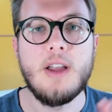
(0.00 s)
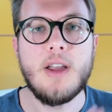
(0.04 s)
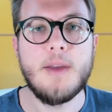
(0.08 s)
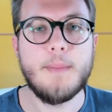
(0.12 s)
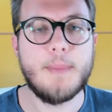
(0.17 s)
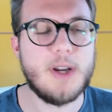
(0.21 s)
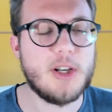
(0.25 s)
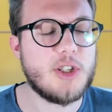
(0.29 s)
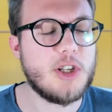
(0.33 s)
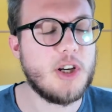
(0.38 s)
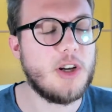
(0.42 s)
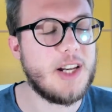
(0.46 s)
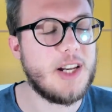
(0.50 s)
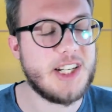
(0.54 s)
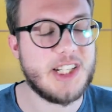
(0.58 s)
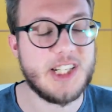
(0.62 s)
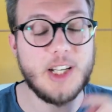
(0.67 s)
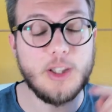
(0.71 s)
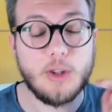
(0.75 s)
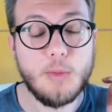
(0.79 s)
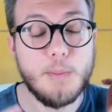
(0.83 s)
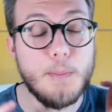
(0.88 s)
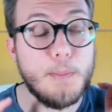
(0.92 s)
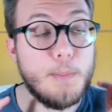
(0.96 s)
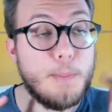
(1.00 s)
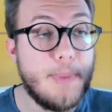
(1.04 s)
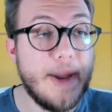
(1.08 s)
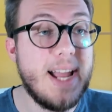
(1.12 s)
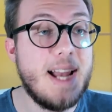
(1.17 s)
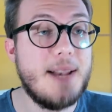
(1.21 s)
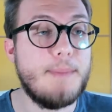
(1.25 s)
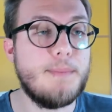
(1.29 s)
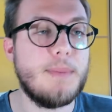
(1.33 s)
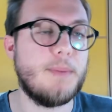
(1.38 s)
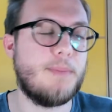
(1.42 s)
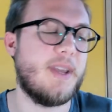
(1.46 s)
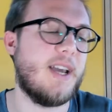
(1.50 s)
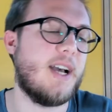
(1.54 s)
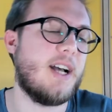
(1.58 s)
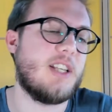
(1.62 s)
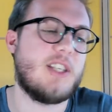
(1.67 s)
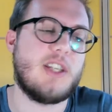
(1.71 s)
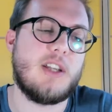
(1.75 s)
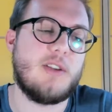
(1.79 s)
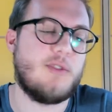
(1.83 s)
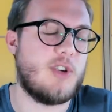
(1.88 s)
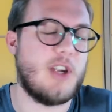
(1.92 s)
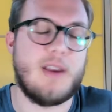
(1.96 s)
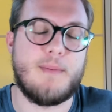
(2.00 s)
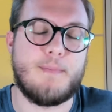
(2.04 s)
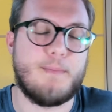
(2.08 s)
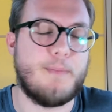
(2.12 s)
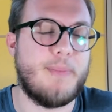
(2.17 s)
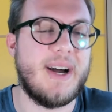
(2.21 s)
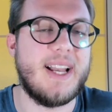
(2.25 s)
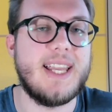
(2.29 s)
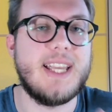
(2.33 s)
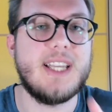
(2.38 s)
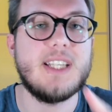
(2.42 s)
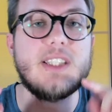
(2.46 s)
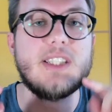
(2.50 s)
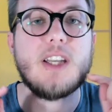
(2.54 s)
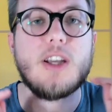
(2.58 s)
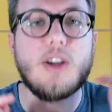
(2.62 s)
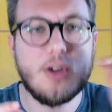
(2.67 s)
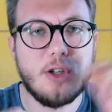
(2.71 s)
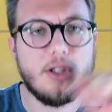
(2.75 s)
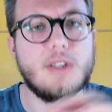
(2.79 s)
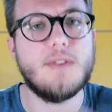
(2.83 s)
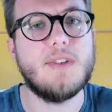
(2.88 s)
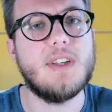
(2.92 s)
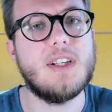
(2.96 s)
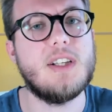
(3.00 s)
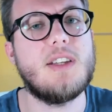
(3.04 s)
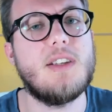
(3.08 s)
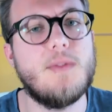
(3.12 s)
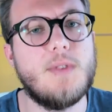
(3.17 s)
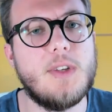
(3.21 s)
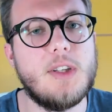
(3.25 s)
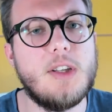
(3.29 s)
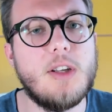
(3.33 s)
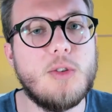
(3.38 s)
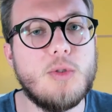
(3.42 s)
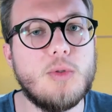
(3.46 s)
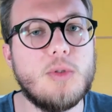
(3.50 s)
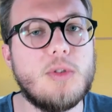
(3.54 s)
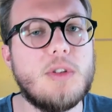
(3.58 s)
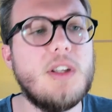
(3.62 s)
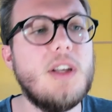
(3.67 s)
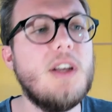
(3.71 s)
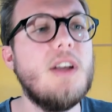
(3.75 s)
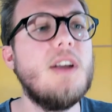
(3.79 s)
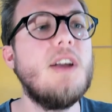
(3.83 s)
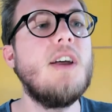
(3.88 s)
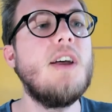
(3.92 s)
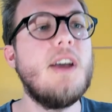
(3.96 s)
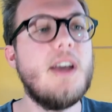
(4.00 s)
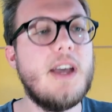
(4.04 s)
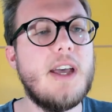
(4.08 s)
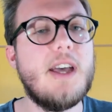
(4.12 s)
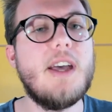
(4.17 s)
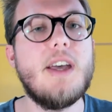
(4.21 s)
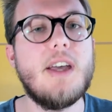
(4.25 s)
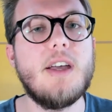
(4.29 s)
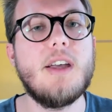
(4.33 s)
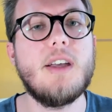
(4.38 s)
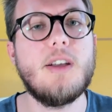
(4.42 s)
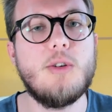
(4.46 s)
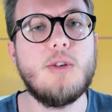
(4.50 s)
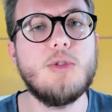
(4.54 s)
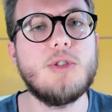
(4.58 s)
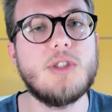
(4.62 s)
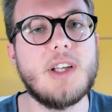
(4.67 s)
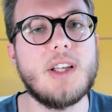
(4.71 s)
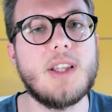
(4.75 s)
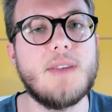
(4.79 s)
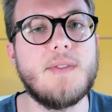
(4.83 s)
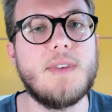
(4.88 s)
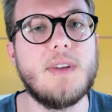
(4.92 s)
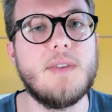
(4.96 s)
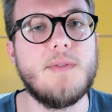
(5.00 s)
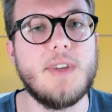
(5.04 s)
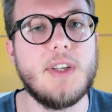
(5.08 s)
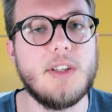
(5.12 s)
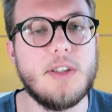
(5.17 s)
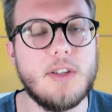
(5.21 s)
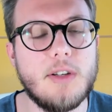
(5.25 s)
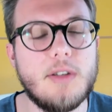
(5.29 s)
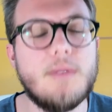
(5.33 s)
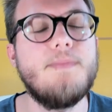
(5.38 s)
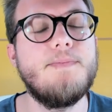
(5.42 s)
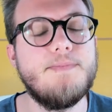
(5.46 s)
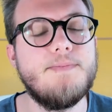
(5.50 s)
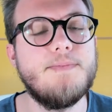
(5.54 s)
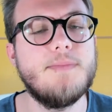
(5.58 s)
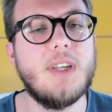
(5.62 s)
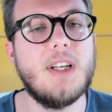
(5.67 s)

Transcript: Perciò lasciate un bel mi piace, cioè palese, condividete il video a tutti e gustatevi il video. E